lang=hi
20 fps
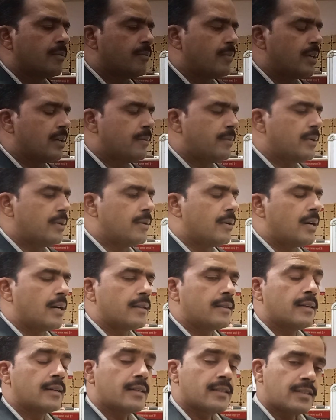मतलब
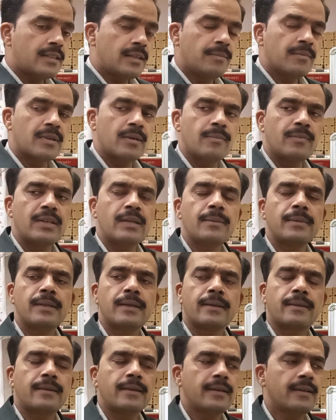अदर किसी हम कंपनी में
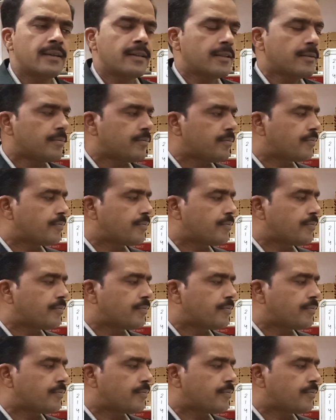देखते हैं